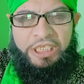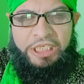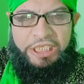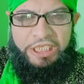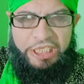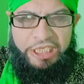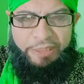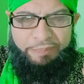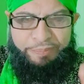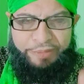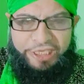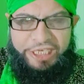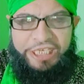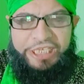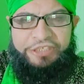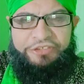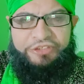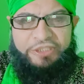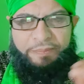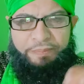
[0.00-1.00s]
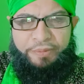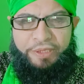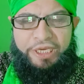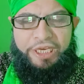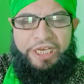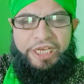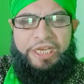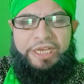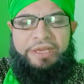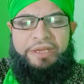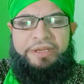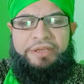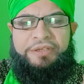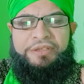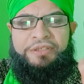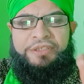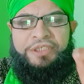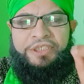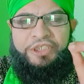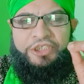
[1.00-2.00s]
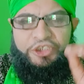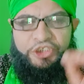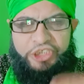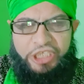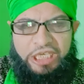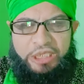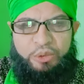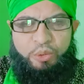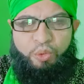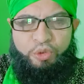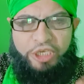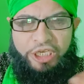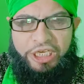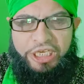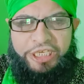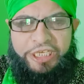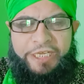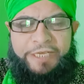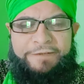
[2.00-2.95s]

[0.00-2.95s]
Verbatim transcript: इपली सिपली जादू के लिए